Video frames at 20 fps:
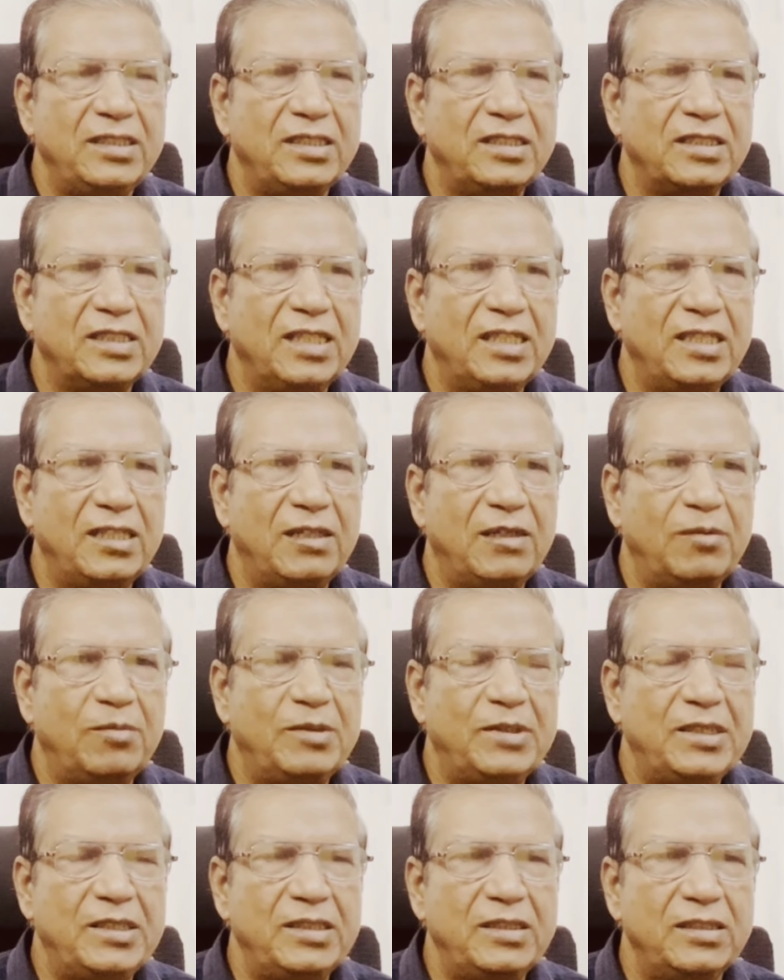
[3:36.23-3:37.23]
जिसका नाम
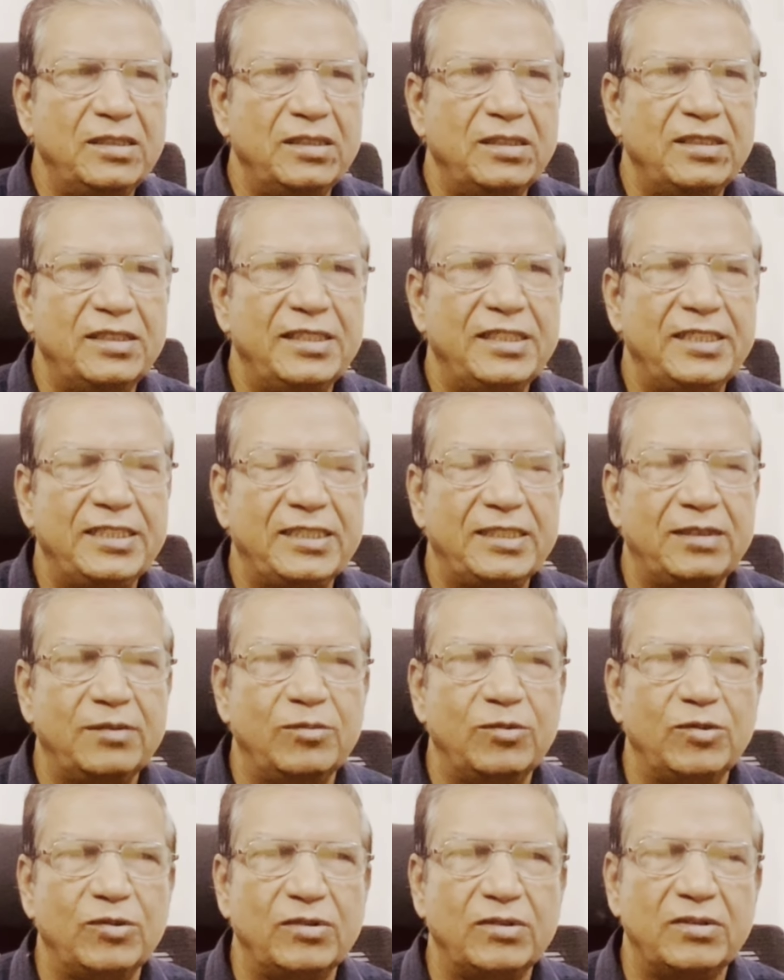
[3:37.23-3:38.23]
है
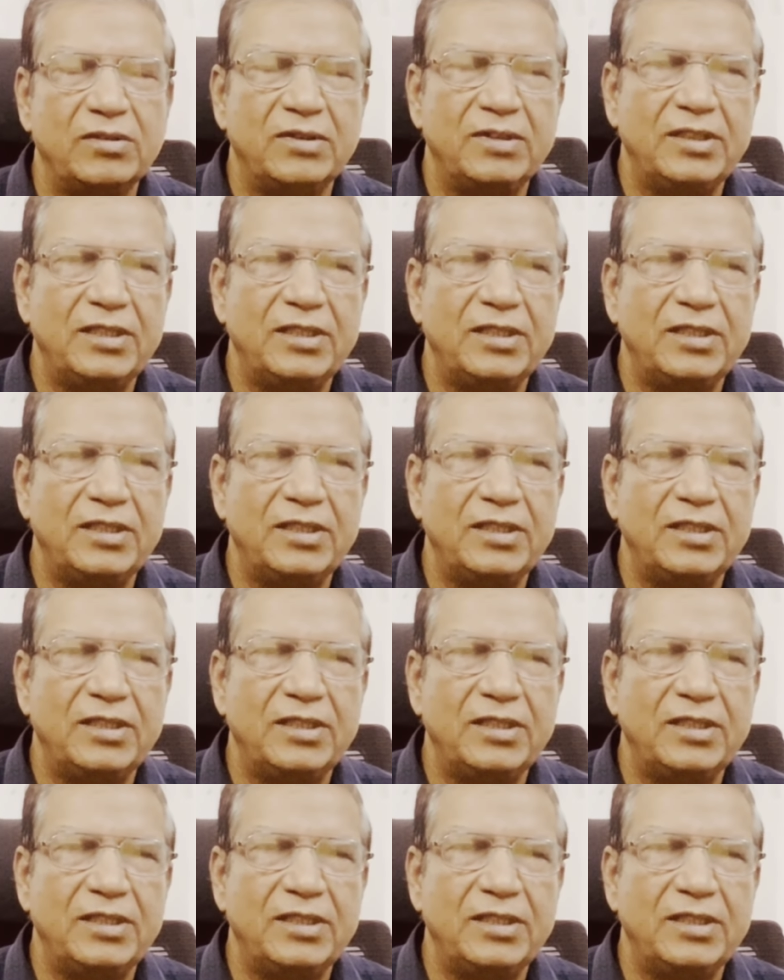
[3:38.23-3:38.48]
नेटमोर